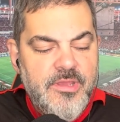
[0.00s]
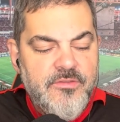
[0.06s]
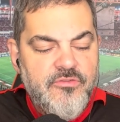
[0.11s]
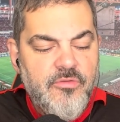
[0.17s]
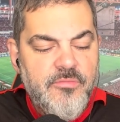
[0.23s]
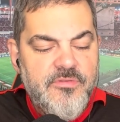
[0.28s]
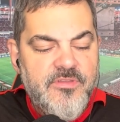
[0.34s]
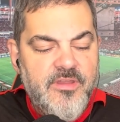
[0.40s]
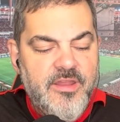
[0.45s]

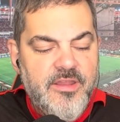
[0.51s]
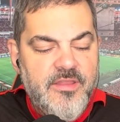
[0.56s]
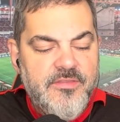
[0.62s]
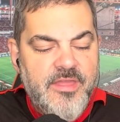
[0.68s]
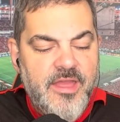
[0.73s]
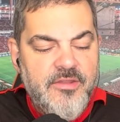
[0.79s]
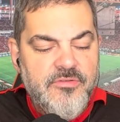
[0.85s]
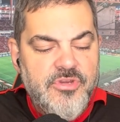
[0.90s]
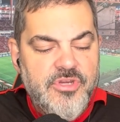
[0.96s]

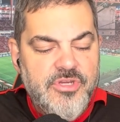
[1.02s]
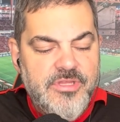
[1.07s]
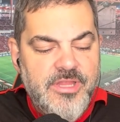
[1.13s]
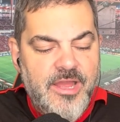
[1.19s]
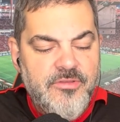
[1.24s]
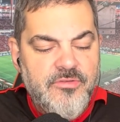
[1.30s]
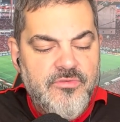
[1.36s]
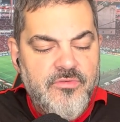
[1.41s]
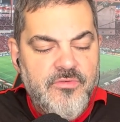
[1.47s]
subsecretário de
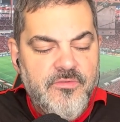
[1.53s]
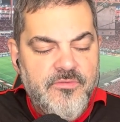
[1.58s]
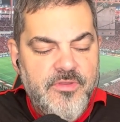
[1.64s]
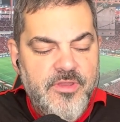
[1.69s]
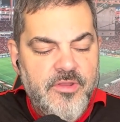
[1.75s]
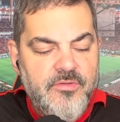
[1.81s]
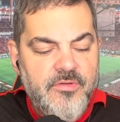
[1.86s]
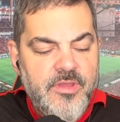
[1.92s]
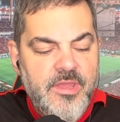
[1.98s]
Estado do
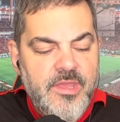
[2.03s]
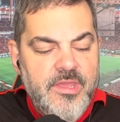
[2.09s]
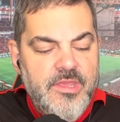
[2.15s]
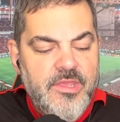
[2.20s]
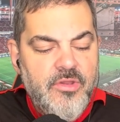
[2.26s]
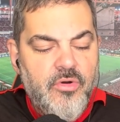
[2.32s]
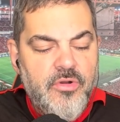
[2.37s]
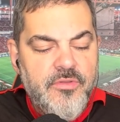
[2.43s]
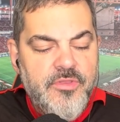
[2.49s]
governo,
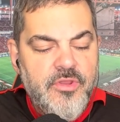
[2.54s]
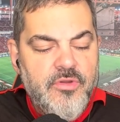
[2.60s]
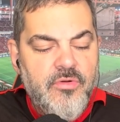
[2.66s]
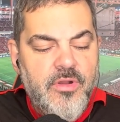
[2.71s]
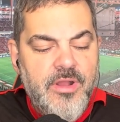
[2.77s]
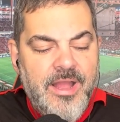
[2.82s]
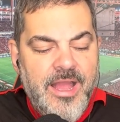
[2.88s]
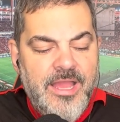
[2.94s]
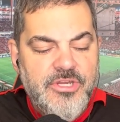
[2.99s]
e
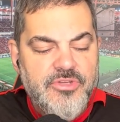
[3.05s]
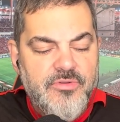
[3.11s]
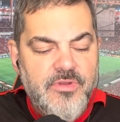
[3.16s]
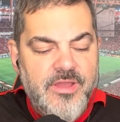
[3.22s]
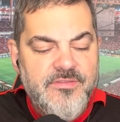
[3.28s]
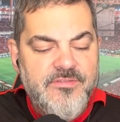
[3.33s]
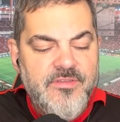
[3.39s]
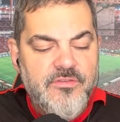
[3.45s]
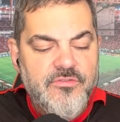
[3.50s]
Rodrigo
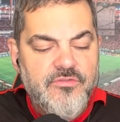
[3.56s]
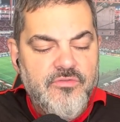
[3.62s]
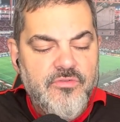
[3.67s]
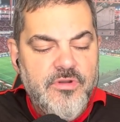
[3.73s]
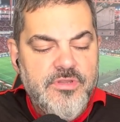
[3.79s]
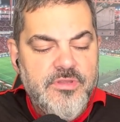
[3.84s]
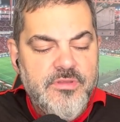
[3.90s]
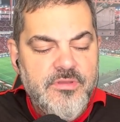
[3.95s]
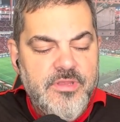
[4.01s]
Castro,
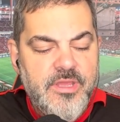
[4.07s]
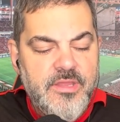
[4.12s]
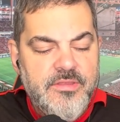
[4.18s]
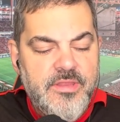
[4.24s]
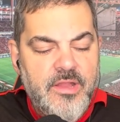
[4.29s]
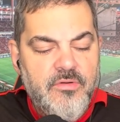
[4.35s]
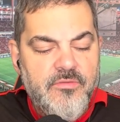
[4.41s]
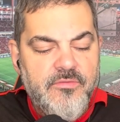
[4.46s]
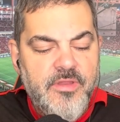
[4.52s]
assessor é,
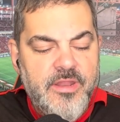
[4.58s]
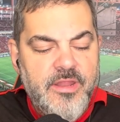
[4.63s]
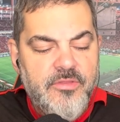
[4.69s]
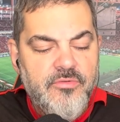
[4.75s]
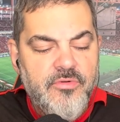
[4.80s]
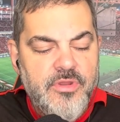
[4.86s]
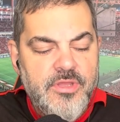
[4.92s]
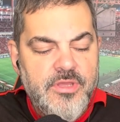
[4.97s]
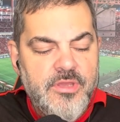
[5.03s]
da
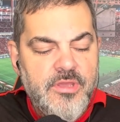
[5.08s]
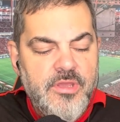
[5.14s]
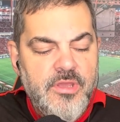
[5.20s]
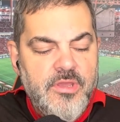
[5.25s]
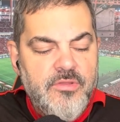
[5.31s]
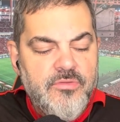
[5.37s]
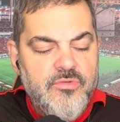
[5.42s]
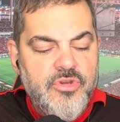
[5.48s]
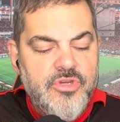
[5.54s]
governadoria
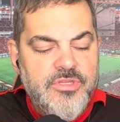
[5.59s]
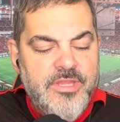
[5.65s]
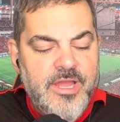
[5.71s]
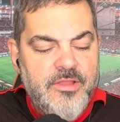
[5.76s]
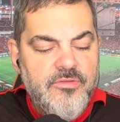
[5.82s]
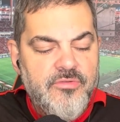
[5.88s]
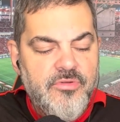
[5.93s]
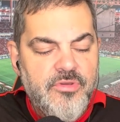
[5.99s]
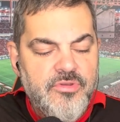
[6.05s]
do
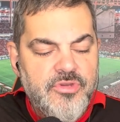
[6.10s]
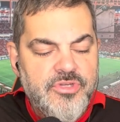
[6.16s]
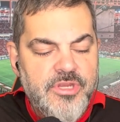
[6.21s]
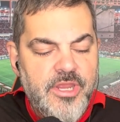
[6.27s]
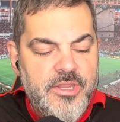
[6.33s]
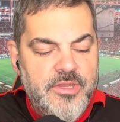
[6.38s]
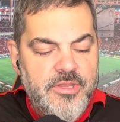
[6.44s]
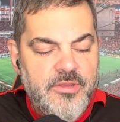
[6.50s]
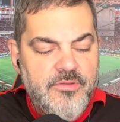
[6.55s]
Estado do Rio de
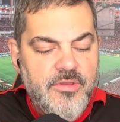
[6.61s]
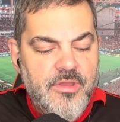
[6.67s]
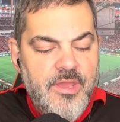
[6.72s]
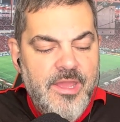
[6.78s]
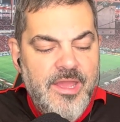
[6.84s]
Janeiro.